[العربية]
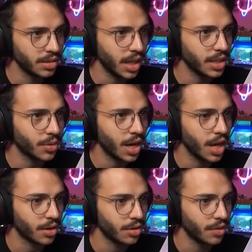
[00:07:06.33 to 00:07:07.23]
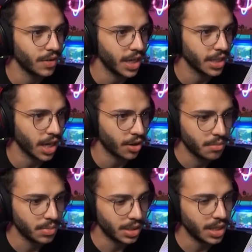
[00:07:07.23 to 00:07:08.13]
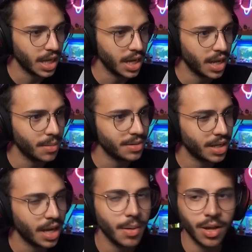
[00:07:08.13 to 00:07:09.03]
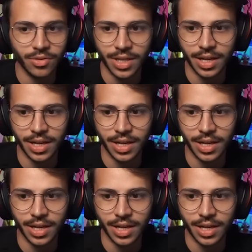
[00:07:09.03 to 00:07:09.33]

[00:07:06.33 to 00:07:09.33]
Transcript: تعال دور الايرون ما في لقيت ايرون بس نحتاج حاليا كم زيادة. كم ايرون زياده